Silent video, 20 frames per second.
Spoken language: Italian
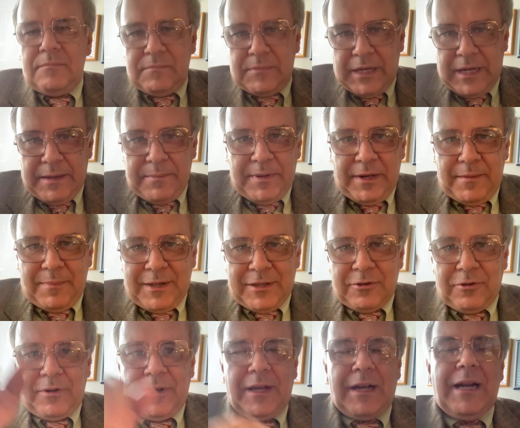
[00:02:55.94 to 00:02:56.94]
e mi
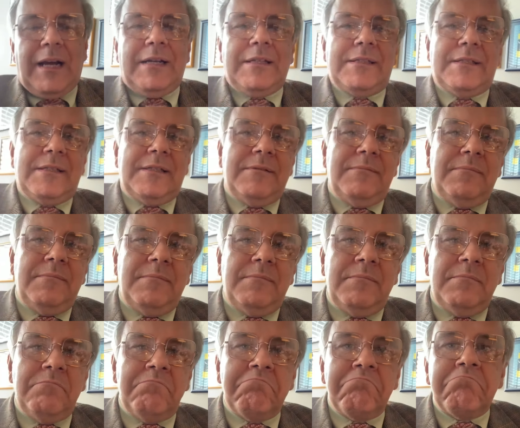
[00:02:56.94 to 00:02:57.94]
rimandò in classe.
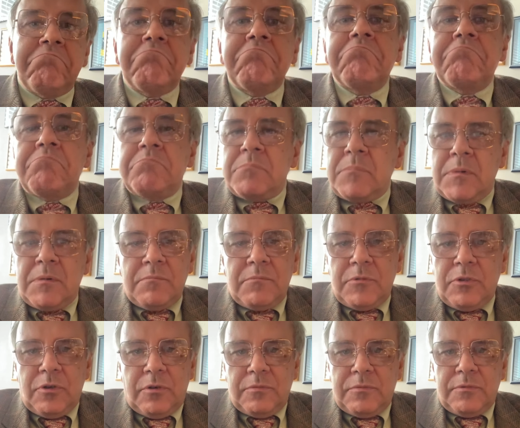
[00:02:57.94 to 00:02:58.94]

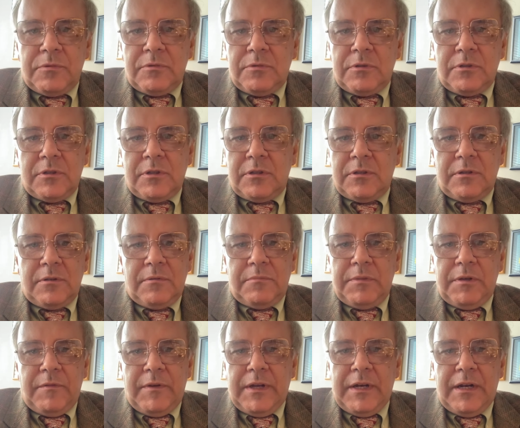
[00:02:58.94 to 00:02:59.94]
Non eh,
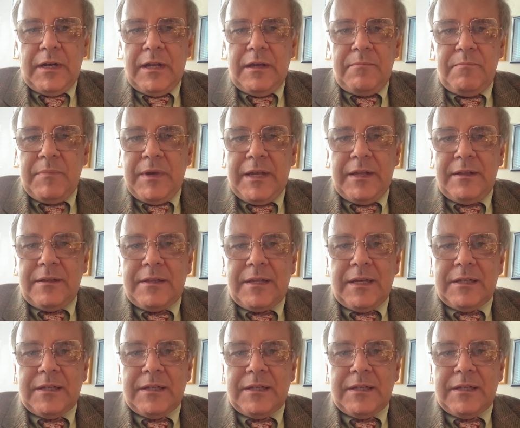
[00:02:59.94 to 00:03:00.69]
mi venne in mente